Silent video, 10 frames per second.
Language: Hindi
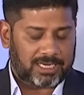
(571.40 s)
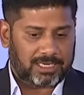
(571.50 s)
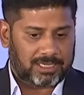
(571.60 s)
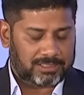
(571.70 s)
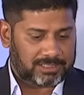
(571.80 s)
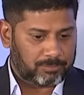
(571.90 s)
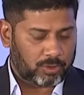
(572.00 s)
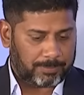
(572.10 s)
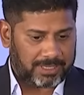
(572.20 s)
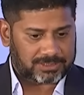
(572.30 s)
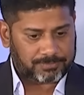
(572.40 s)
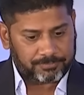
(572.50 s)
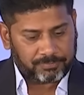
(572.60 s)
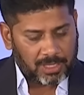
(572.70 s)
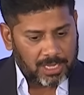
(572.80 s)
थे टीमों के पास
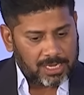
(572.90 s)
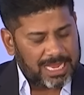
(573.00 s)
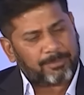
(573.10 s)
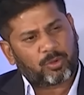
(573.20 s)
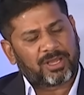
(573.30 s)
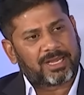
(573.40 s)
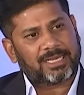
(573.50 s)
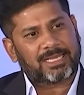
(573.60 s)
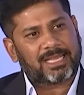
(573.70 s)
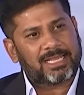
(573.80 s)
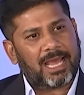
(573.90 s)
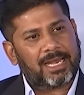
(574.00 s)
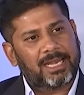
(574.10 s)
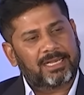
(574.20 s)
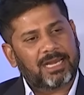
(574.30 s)
क्या आपको रिग्रेट है कि
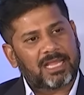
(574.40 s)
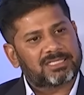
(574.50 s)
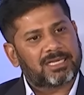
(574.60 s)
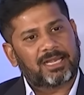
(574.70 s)
यार 89 से